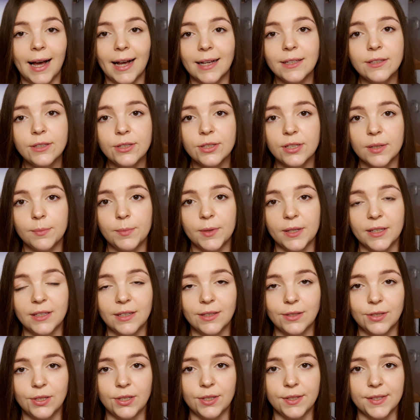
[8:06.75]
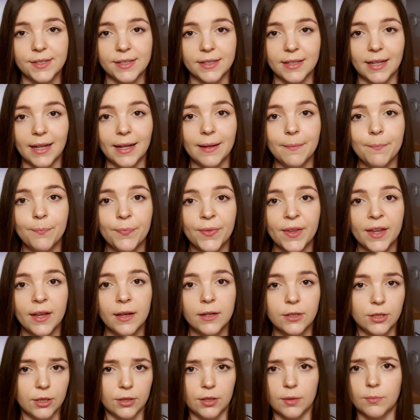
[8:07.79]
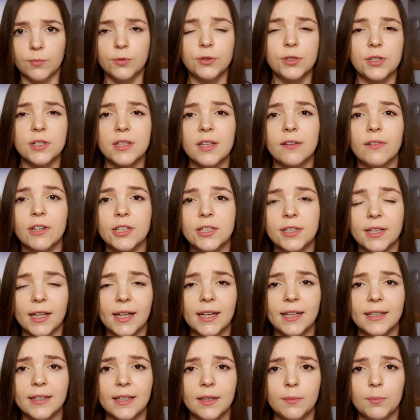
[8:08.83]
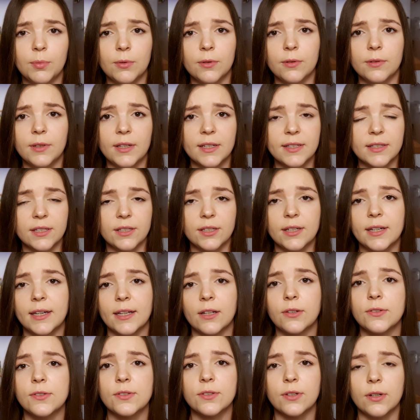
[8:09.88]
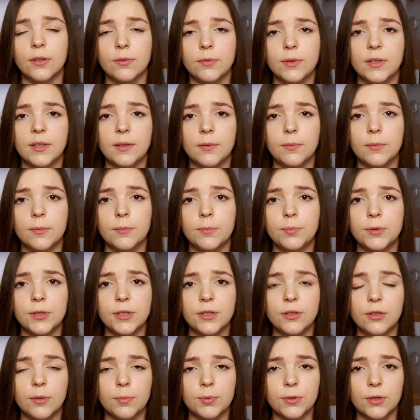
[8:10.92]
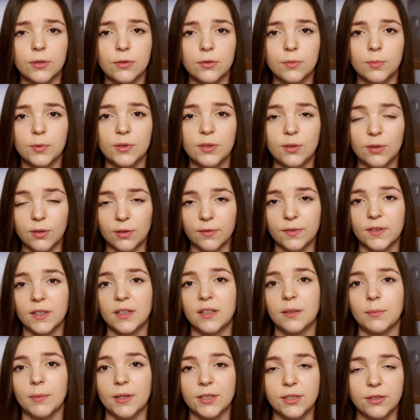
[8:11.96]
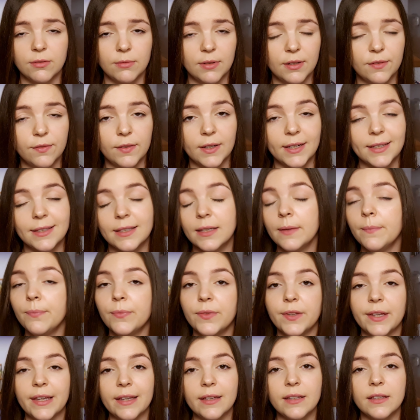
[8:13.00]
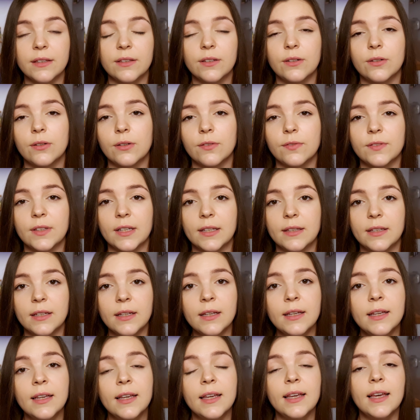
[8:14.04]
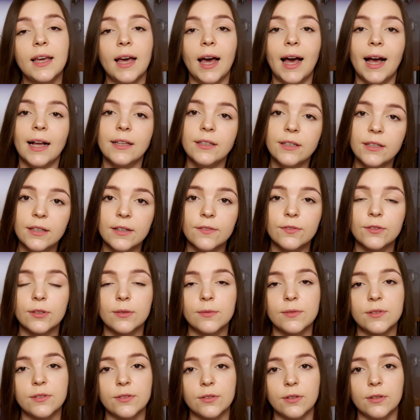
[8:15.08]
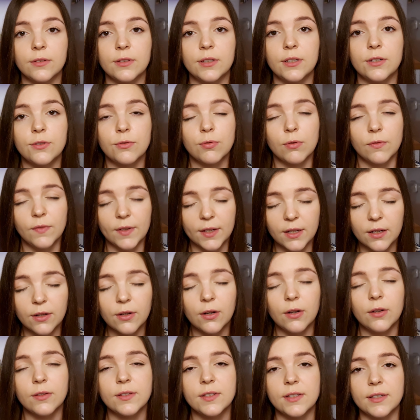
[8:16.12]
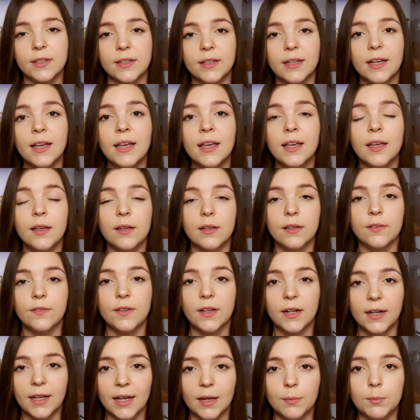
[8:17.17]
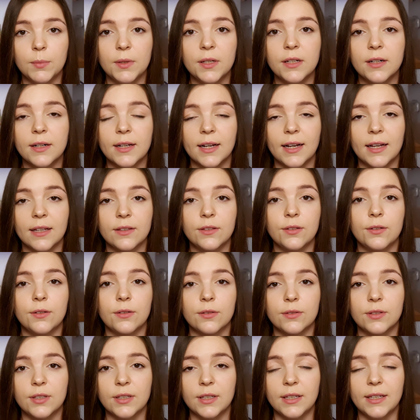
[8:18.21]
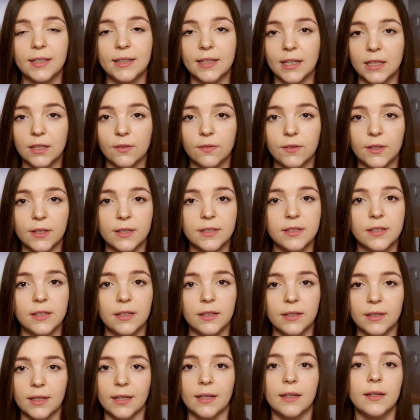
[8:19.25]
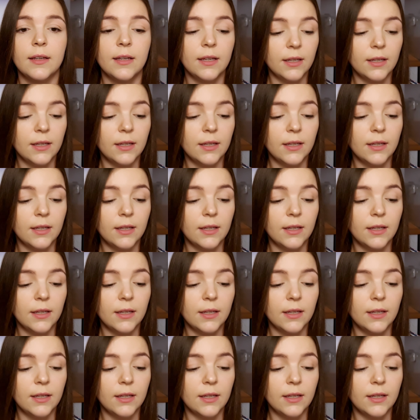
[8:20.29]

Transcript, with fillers: ani siebie nie cisnę, że ty musisz dawać radę, bo jesteś heroską i przyjdę do przodu, bo tylko wtedy ma się efekty. Nie, nie tylko wtedy. Ani nie w tą stronę człowiek kocyk, wielka milka, tylko ty i Netflix. Nie, nie.